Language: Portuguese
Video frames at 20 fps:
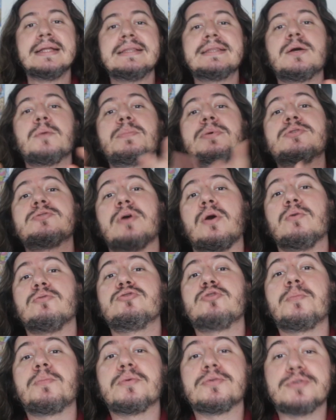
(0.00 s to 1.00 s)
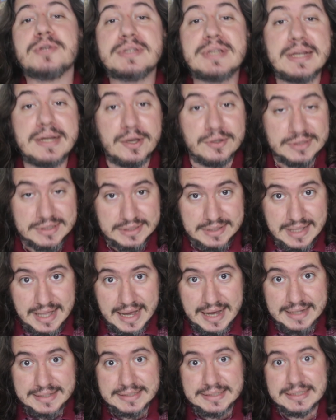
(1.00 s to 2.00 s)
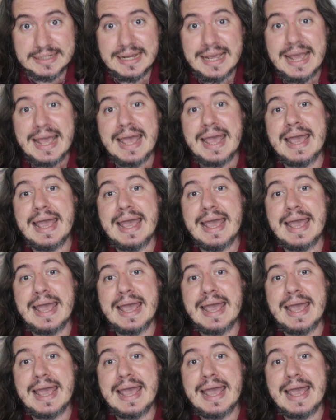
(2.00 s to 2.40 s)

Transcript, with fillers: Então, pessoal, sou o professor Daniel Cidade.